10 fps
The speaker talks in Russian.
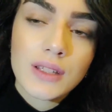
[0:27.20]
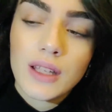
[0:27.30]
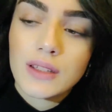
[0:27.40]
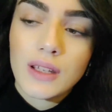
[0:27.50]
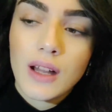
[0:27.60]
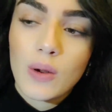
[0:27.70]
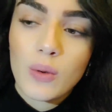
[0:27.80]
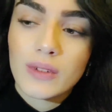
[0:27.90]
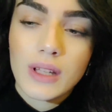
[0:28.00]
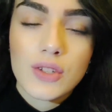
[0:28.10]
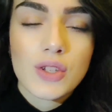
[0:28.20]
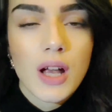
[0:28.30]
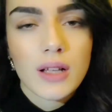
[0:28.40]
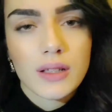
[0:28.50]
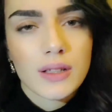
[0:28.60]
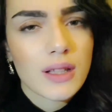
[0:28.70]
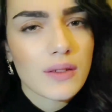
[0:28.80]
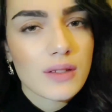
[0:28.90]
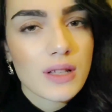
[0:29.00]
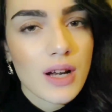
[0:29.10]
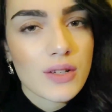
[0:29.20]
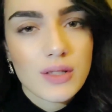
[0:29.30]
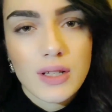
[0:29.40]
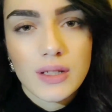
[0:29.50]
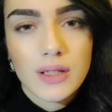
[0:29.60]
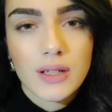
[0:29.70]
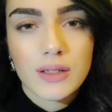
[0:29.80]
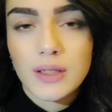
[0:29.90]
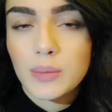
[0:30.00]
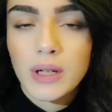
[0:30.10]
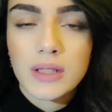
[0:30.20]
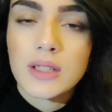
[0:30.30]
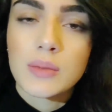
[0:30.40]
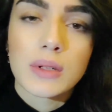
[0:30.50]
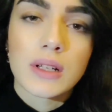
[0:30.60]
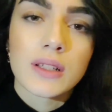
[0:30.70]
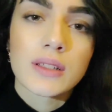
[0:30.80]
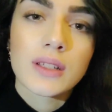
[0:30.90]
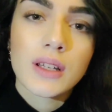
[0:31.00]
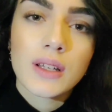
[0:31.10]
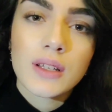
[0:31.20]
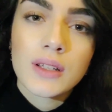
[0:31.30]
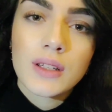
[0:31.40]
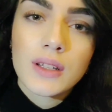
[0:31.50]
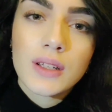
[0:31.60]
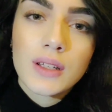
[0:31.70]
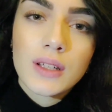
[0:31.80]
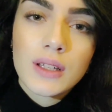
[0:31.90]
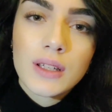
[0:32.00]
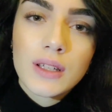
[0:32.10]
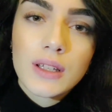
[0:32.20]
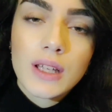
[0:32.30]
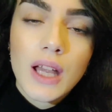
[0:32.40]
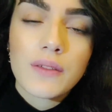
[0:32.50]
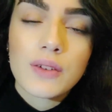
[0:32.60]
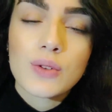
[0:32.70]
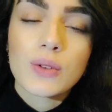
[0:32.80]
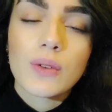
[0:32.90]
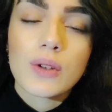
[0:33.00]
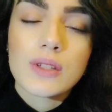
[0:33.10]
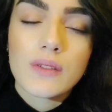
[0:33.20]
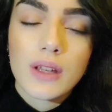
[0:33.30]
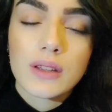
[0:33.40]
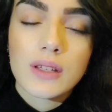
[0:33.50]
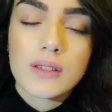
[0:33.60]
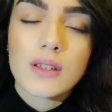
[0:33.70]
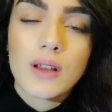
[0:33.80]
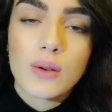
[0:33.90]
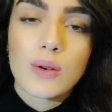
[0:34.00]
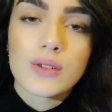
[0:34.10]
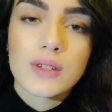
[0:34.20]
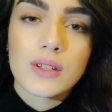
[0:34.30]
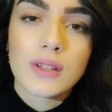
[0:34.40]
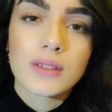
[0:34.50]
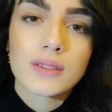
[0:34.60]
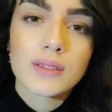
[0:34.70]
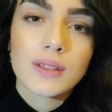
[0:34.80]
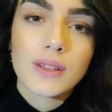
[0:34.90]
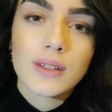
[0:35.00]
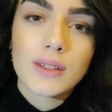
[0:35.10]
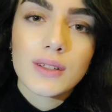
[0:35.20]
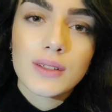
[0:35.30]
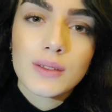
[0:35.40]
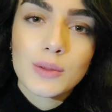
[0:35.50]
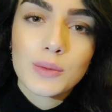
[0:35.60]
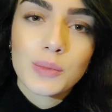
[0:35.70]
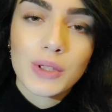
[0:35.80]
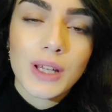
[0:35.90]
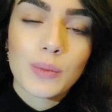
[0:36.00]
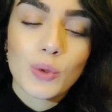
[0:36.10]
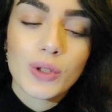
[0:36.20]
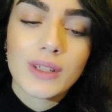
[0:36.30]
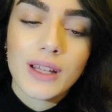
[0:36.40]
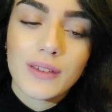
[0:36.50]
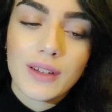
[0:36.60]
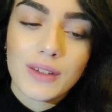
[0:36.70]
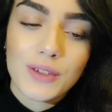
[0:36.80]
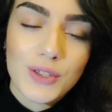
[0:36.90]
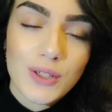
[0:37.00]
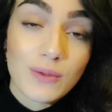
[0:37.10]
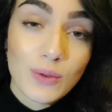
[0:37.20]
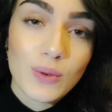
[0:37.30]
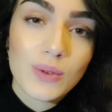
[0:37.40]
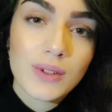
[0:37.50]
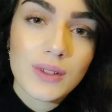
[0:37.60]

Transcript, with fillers: Нет никакого начала, ни возрождения, ни погибели — я вижу твой свет из-за осени. Потому и, наверное, живу.